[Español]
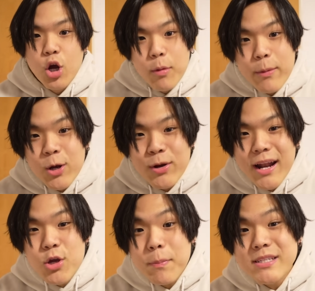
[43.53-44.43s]
Como vieron,
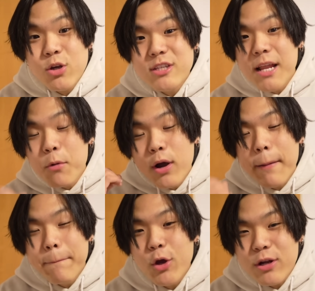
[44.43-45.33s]
el año pasado salimos
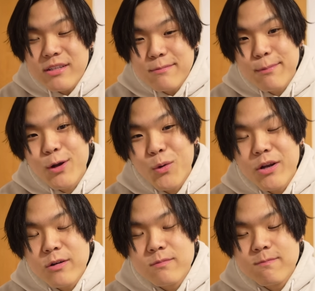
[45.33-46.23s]
campeones, pero
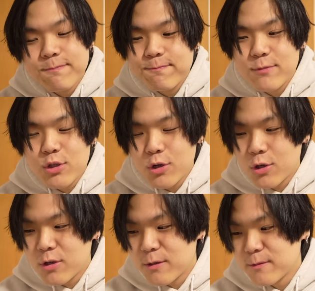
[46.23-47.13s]
bueno,
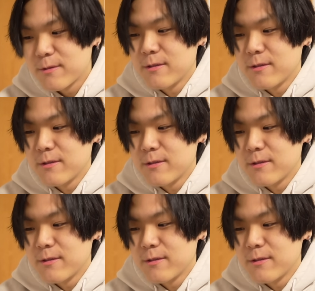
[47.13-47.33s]
yo.